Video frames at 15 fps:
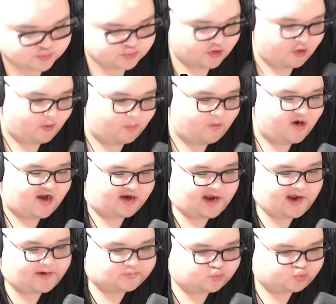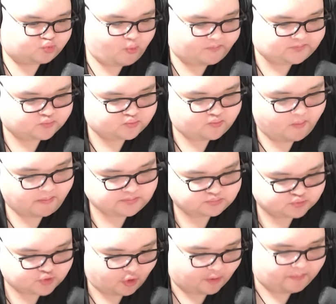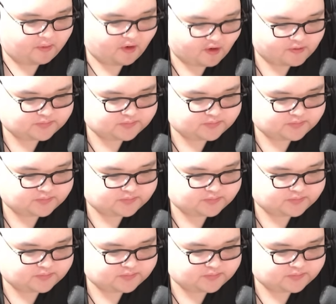おぼやね。おぼ